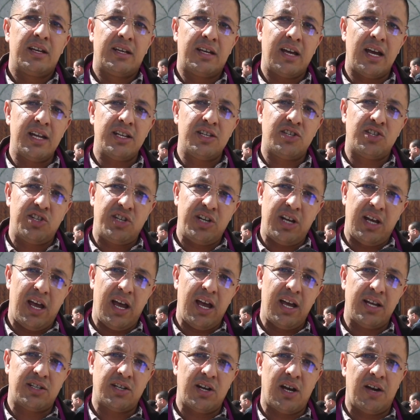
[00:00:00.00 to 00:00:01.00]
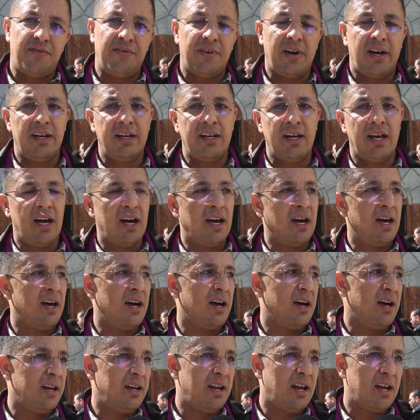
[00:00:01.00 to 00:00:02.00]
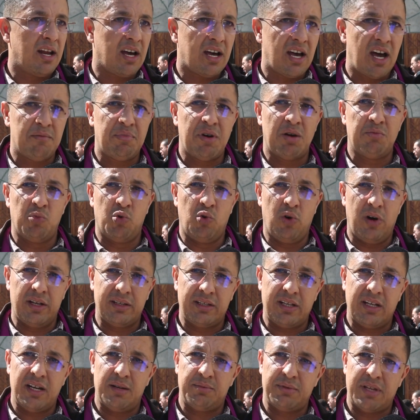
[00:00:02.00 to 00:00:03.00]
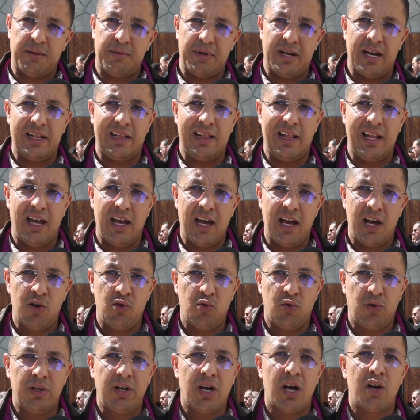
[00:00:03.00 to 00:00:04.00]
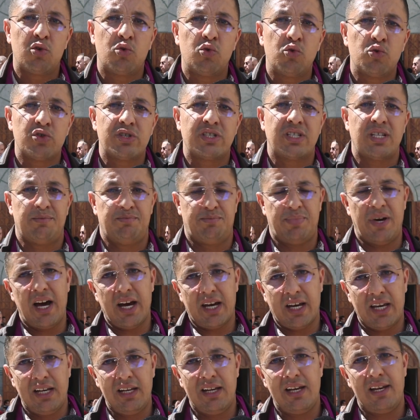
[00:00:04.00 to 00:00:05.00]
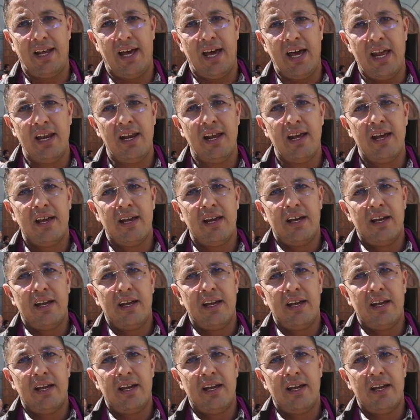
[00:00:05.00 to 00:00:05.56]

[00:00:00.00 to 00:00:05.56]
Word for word: كانت شي حاجه فاحنا احنا نقابه مواطنه بطبيعه الحال وحنا نكونوا السباقين للحل